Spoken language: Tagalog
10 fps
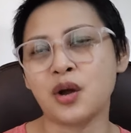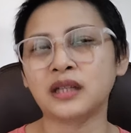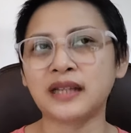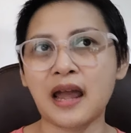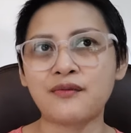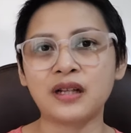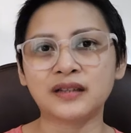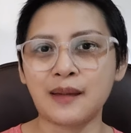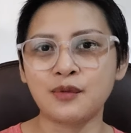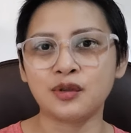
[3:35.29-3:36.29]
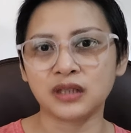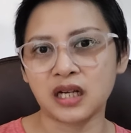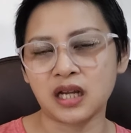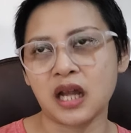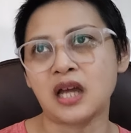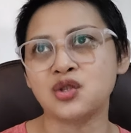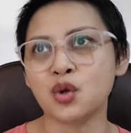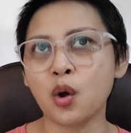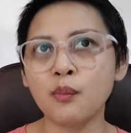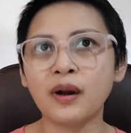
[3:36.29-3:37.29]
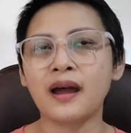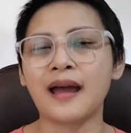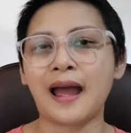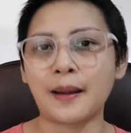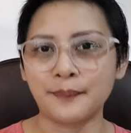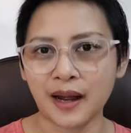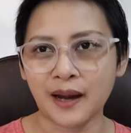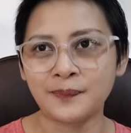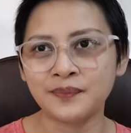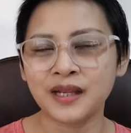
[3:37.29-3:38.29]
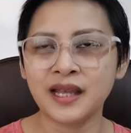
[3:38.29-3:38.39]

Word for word: So, ang travel time ko talaga sobrang haba.